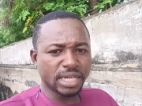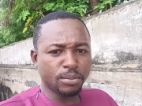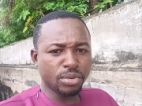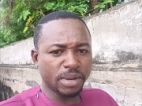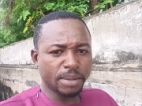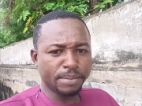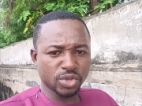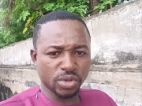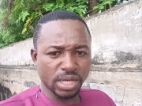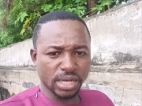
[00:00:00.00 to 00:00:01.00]
des problèmes
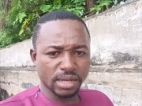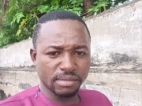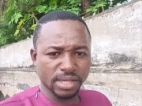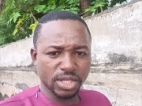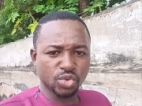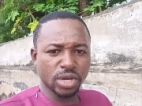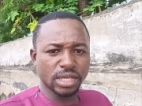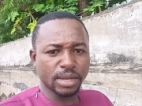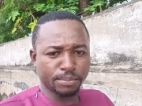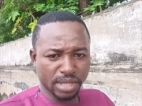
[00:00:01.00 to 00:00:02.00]
personnels, mais si tu as
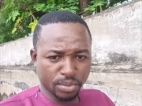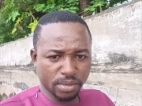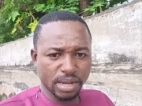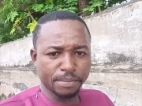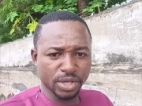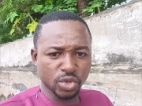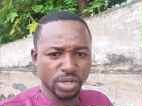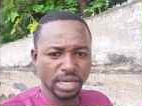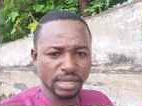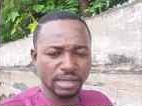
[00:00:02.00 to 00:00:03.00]
des, problèmes
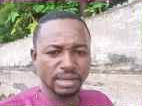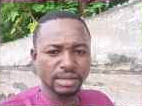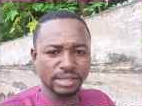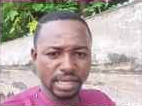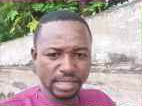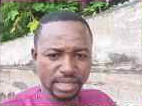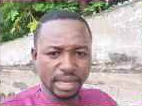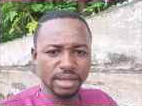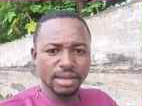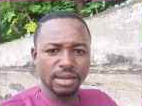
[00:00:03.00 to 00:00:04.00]
personnels, gère ça
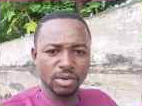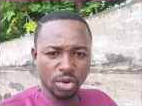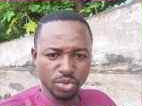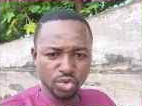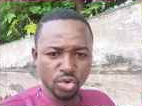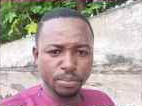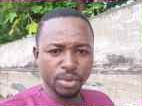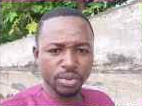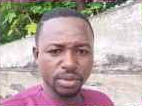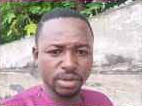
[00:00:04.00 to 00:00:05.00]
comme tu le
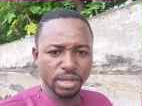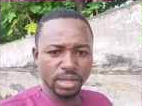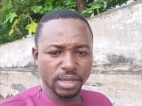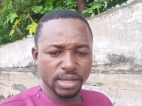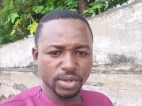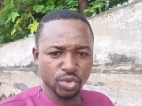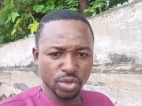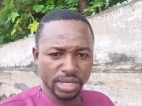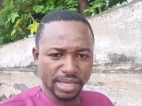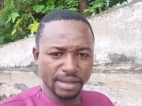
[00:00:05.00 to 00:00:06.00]
peux.
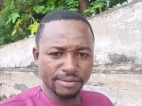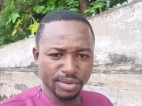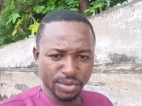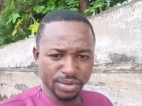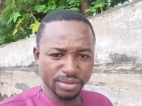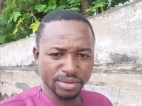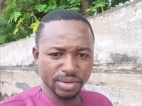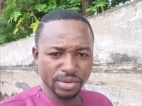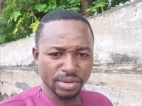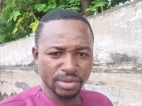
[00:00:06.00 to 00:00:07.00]
Celui qui est venu
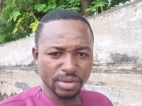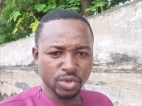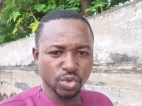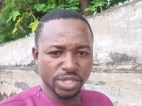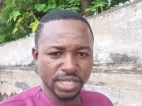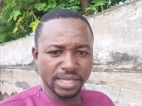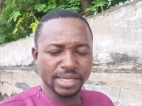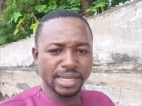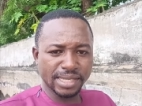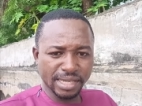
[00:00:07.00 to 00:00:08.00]
solliciter
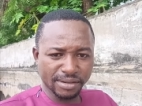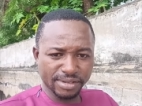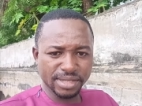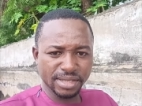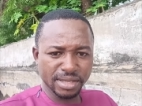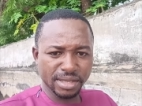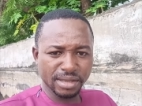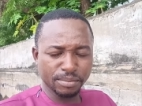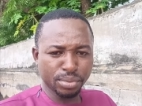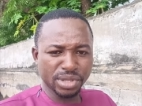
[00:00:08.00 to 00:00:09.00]
tes services,
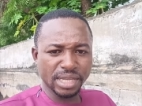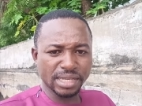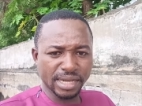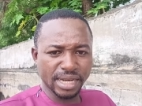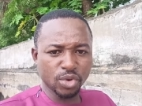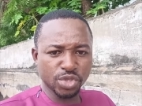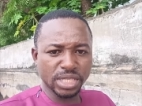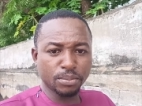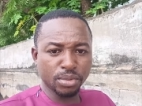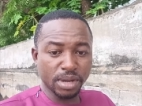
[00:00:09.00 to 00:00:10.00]
peut-être qu'il a aussi
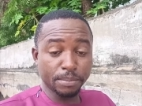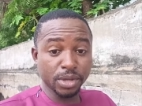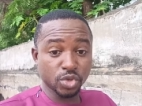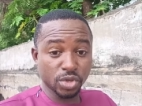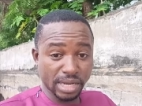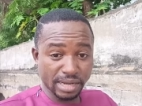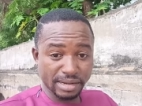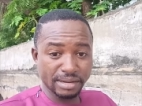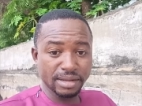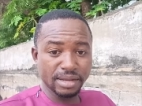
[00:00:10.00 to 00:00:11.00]
des problèmes personnels.
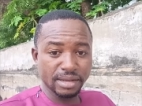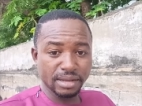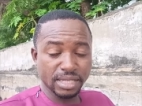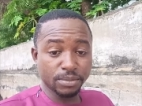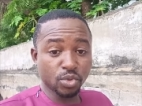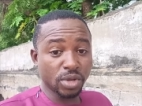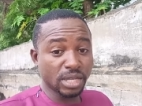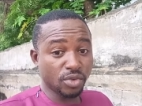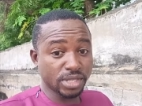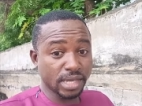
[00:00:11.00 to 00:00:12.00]
C'est pourquoi
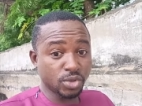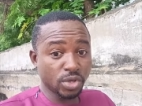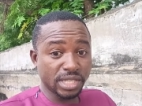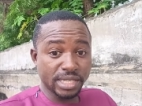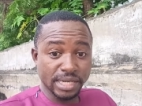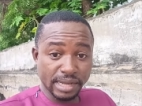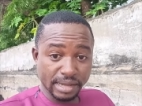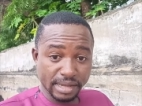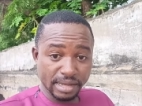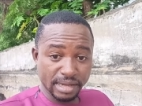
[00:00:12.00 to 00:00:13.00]
des fois ça se dégénère.